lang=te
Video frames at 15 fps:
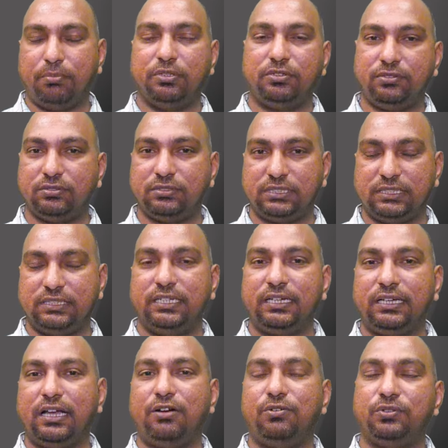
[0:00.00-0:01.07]
ప్రభుత్వం
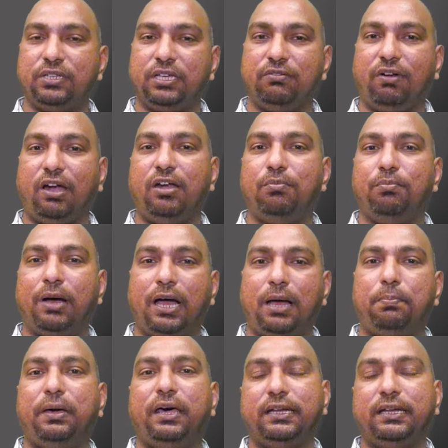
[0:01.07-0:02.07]
సిద్ధంగా ఉంది వాళ్ళు మా